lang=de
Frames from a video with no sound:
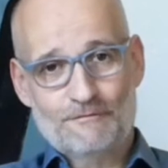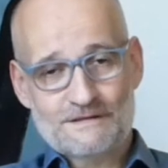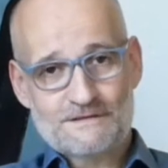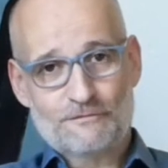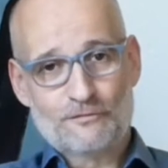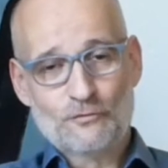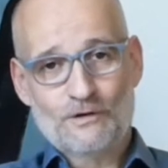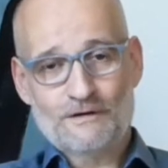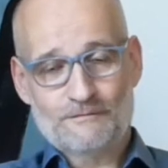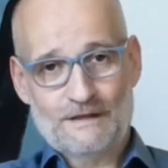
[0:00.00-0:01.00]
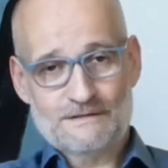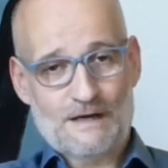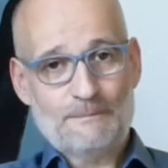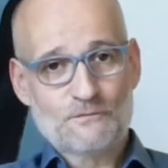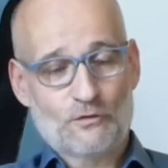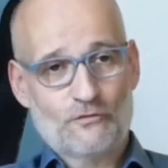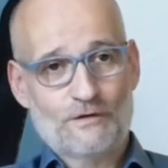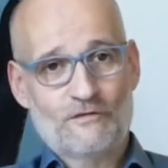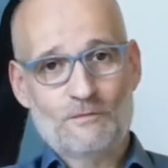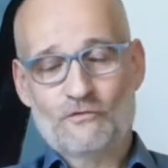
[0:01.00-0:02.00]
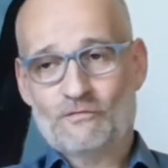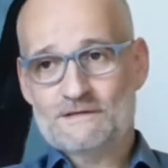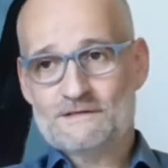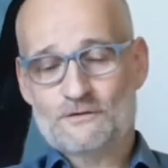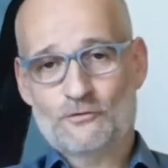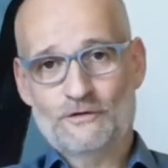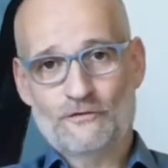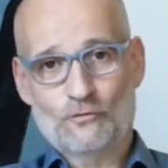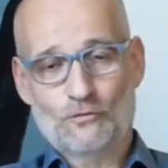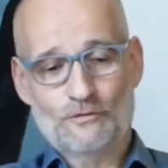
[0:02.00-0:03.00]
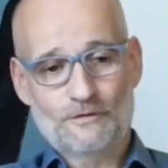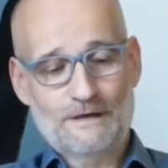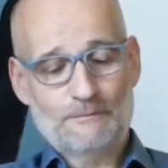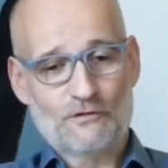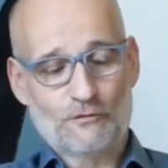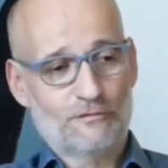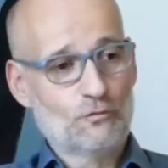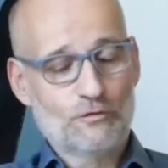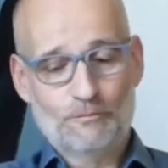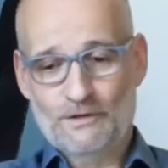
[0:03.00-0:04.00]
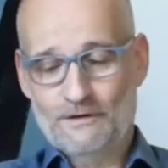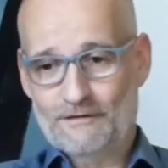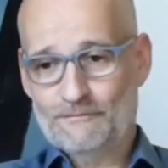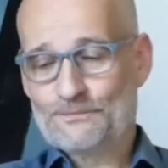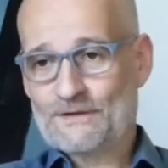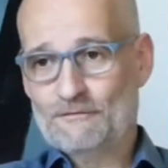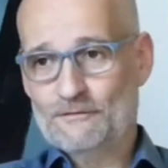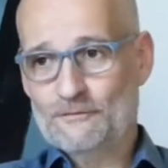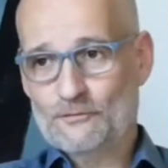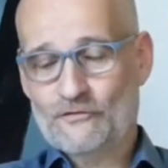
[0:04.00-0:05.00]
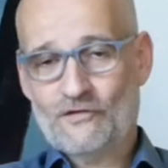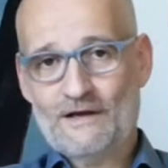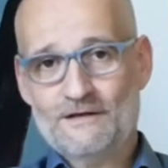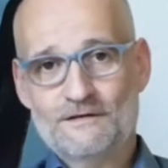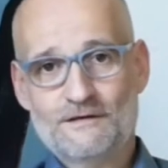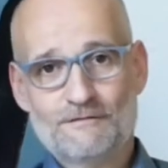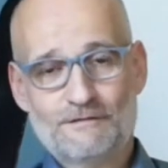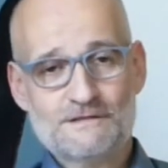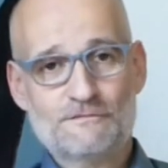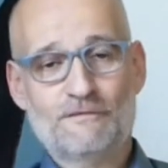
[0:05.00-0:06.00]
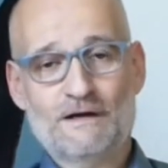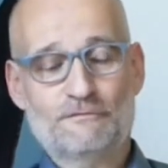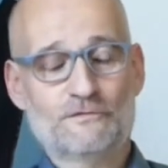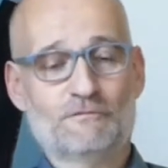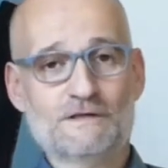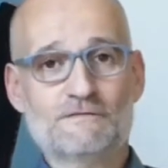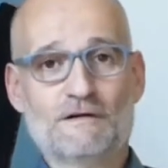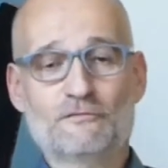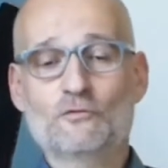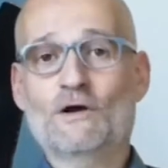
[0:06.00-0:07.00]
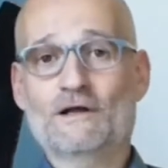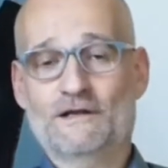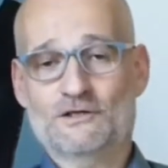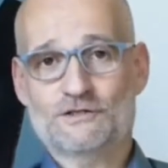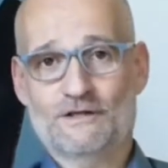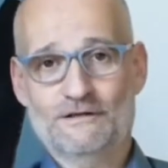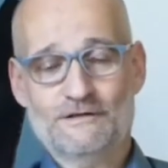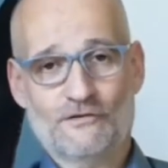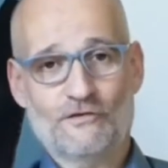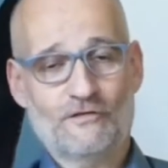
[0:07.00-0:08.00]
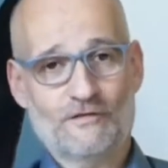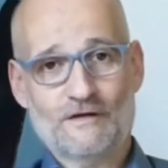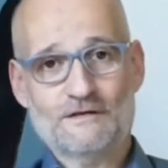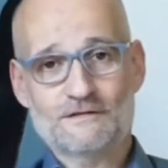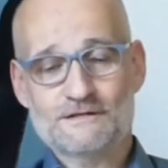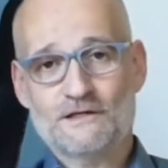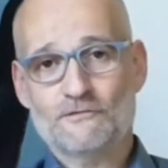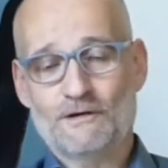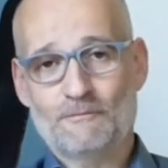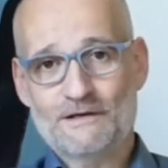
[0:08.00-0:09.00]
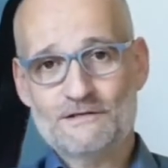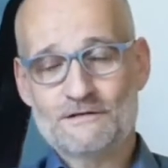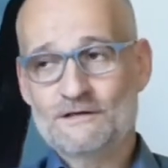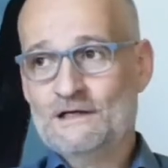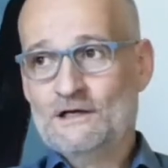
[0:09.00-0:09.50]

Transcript: was früher, also ab 1927 können die so, äh, haben die so Flugbilder äh, und zeigen dir, was war, was war früher an der Stelle. Das ist sehr interessant, weil manche